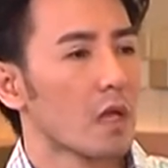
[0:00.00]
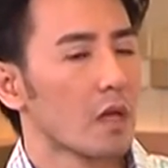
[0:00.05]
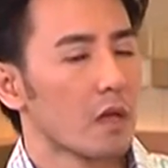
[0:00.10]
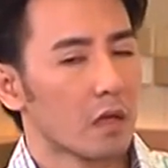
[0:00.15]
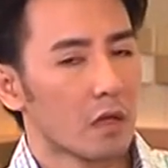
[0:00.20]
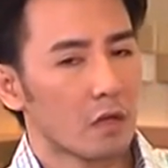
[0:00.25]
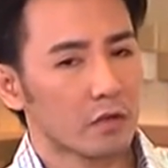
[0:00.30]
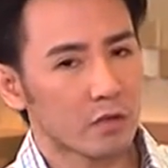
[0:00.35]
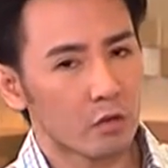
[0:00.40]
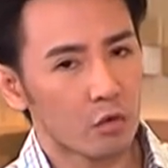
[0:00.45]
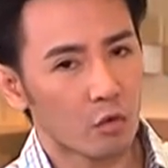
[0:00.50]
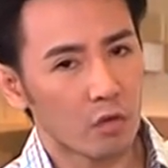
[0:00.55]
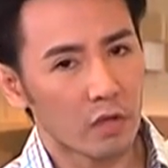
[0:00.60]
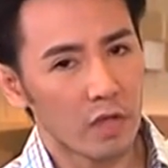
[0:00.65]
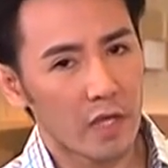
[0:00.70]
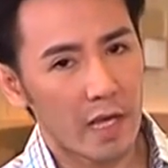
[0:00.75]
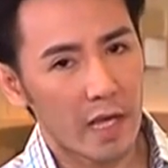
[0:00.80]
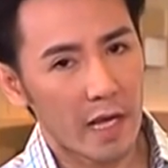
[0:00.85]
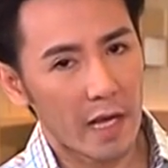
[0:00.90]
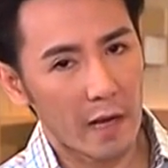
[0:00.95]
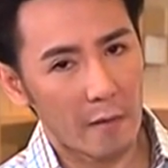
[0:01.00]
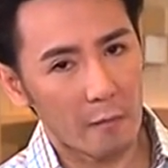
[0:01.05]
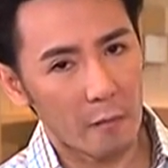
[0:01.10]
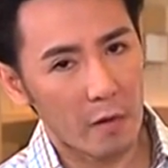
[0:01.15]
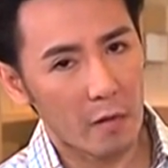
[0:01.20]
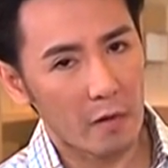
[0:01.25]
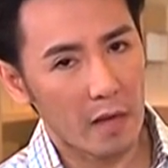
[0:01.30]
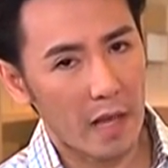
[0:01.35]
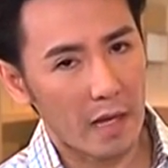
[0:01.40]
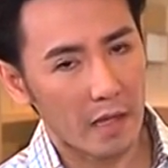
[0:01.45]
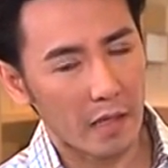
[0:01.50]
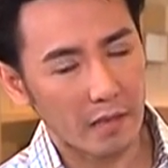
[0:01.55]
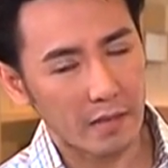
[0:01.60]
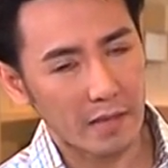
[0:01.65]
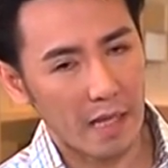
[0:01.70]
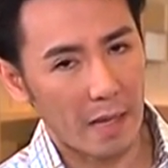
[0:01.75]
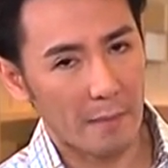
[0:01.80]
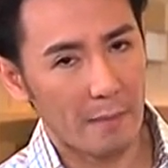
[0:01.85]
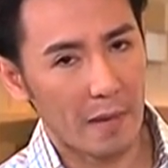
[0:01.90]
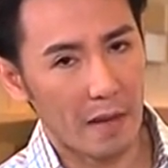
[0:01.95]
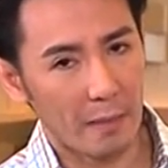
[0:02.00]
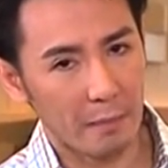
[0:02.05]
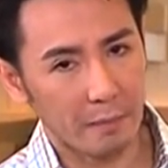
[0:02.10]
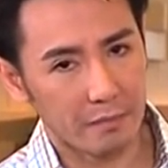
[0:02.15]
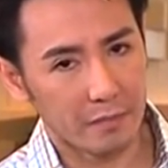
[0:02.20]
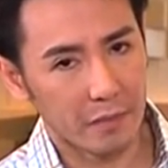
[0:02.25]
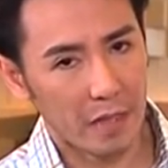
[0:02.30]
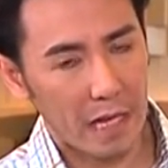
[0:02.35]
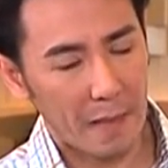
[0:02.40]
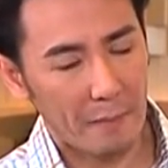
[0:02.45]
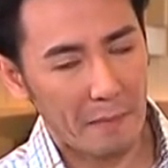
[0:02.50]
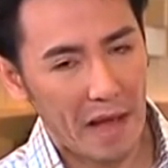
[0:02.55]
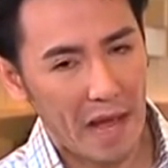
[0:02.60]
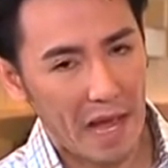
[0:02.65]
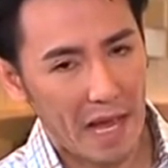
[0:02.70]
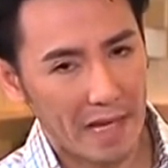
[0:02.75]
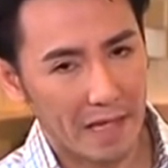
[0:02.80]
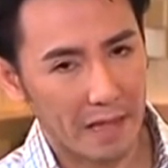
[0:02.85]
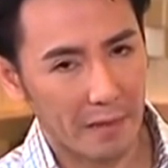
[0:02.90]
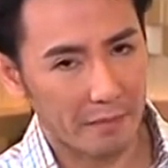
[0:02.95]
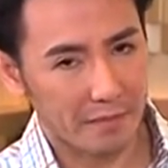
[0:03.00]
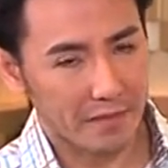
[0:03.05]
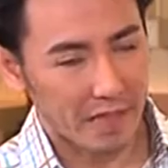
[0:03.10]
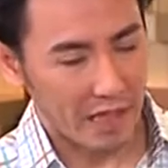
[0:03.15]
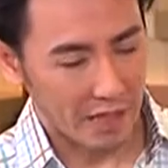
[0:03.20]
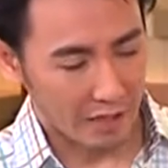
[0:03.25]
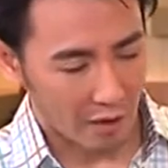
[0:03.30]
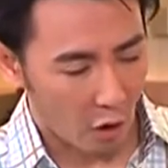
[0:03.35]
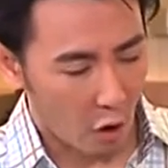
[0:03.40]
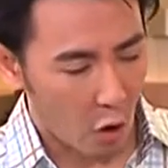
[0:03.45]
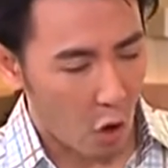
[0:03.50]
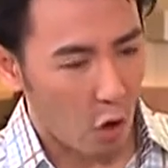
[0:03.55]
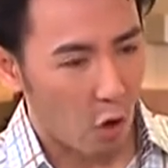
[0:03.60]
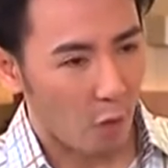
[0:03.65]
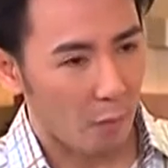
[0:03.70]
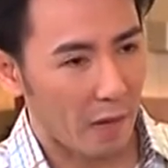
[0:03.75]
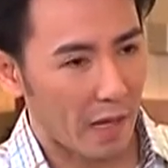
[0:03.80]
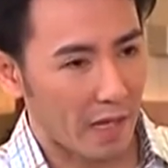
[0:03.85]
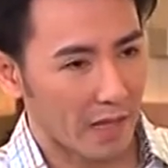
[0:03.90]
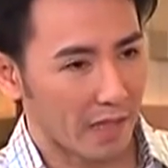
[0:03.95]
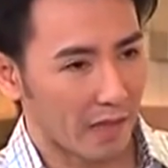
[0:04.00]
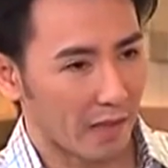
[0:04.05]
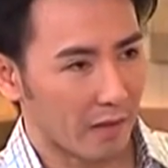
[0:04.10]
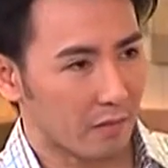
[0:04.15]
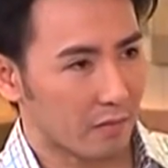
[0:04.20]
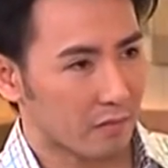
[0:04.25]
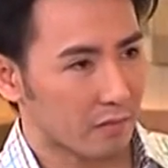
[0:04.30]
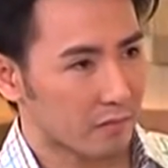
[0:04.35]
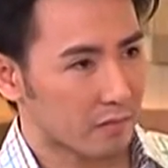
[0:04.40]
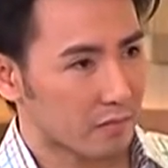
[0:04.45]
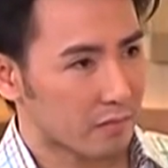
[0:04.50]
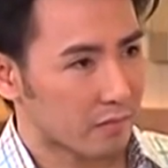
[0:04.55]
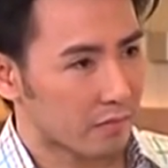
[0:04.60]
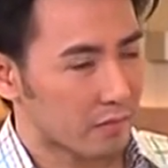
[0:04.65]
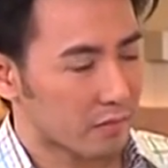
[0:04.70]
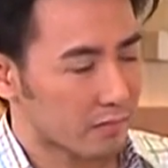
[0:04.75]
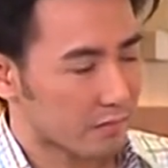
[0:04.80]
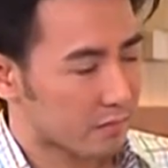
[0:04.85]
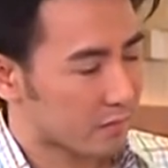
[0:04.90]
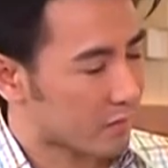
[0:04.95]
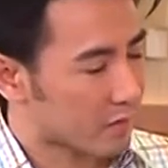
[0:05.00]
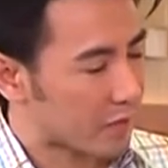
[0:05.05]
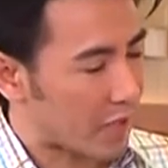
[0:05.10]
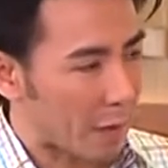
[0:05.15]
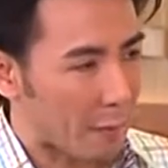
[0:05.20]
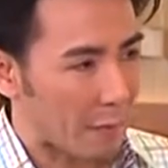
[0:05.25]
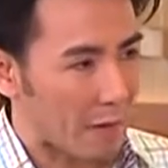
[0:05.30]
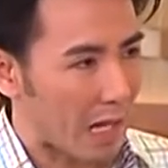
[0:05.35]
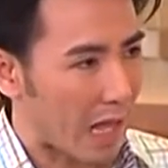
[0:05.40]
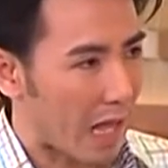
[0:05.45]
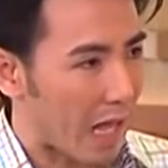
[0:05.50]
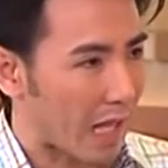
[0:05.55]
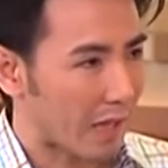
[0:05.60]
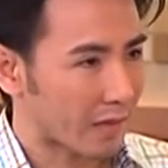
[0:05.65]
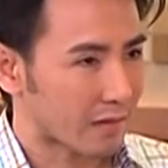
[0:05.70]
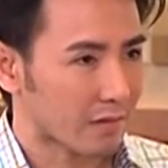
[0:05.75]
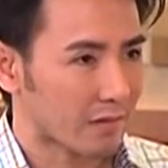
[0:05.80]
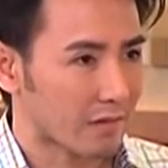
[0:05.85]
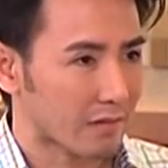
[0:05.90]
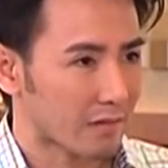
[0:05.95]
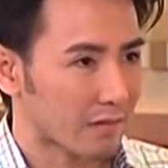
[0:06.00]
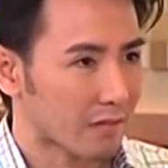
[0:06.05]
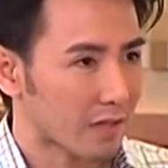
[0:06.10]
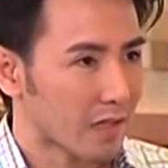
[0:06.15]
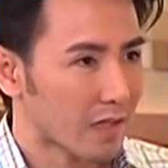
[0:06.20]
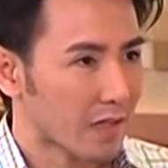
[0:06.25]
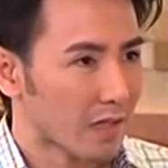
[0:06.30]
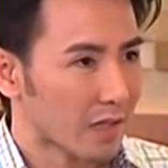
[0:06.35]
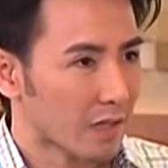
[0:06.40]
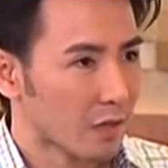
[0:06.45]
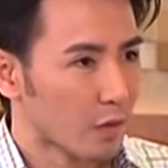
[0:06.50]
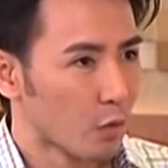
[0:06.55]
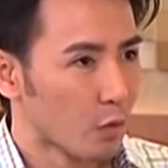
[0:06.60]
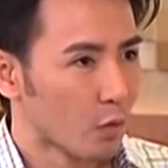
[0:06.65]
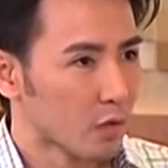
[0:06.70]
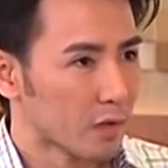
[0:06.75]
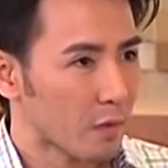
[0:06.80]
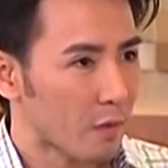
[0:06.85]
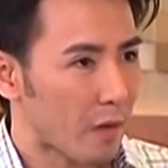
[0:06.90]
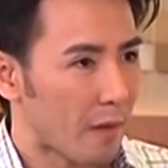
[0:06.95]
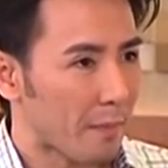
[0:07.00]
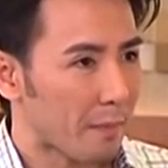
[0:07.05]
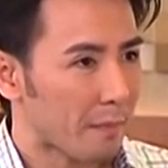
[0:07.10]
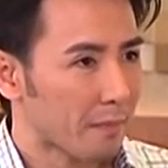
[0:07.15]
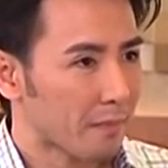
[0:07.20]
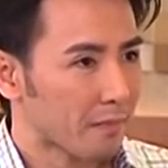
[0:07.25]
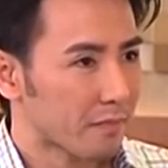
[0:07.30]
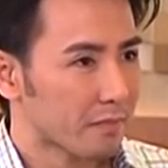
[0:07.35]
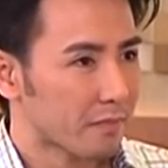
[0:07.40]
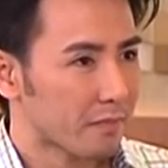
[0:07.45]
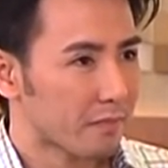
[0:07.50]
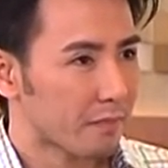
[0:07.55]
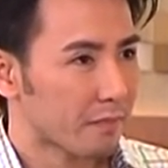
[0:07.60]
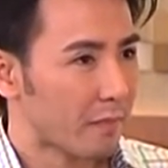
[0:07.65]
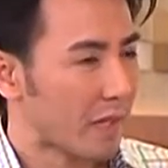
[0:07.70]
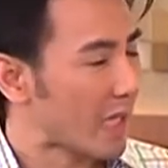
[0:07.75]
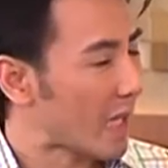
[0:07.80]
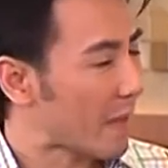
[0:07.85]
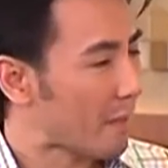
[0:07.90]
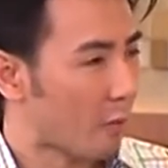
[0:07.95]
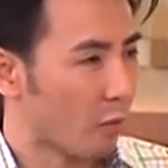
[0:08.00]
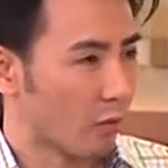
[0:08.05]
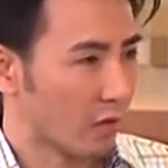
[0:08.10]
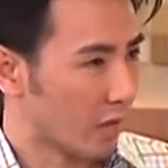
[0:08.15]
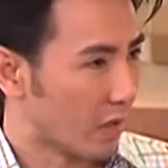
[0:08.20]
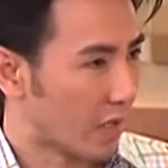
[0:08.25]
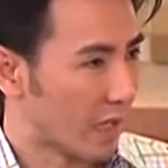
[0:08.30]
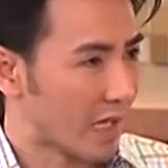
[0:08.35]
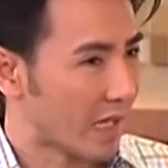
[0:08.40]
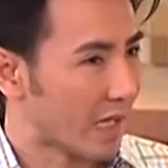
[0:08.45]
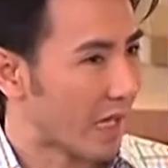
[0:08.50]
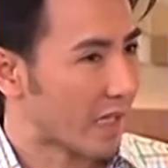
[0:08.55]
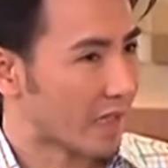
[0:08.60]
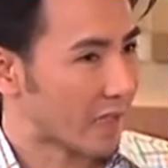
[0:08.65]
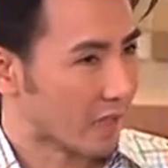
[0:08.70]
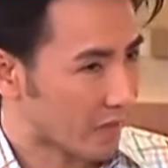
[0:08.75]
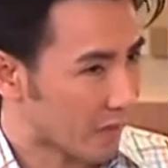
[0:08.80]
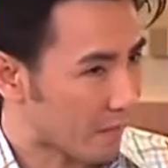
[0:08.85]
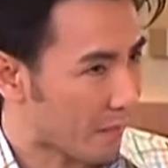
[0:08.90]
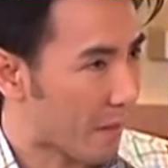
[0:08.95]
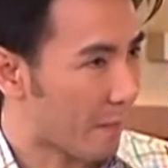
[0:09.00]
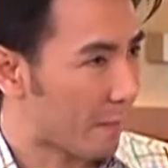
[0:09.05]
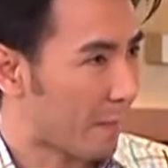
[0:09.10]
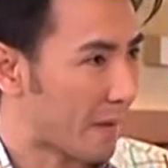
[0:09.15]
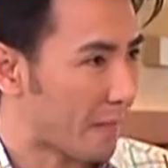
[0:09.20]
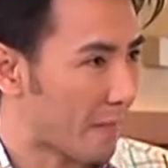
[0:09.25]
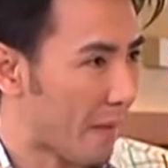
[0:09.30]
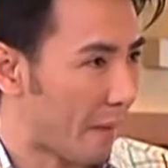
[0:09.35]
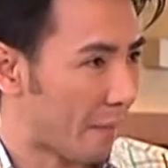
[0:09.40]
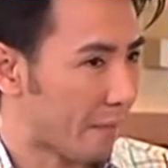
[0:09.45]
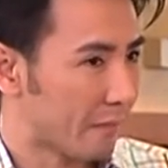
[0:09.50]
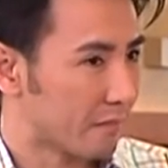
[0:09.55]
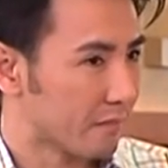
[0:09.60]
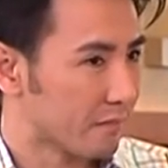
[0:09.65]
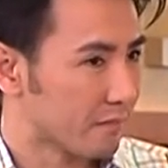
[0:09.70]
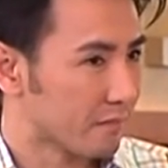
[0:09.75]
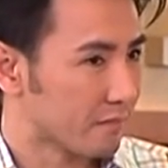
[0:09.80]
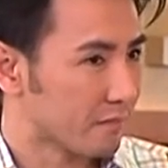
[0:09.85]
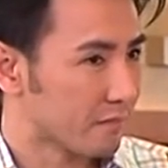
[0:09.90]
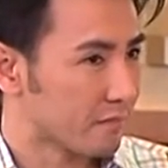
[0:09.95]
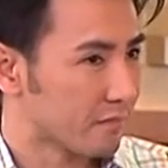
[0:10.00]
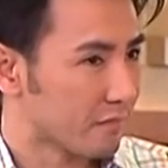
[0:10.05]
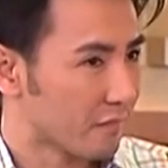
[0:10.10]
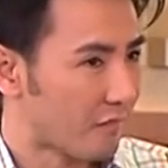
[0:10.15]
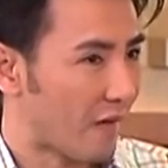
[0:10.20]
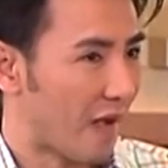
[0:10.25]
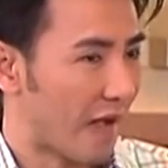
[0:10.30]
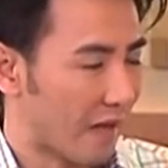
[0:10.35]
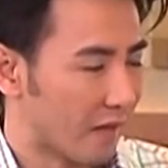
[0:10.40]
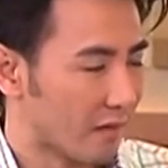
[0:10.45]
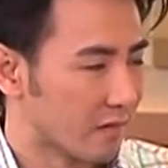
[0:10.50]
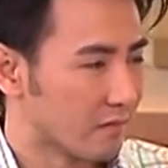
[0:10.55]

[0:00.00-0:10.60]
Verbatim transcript: เราจะรู้ได้ไงครับ ว่าการรักษาแบบระบายกับใส่ท่อเข้าไปเนี่ย ใช้เวลาดูซิว่าไม่ได้ผลอะไรยังไงถึงจะมาเป็นแบบฝังฝัง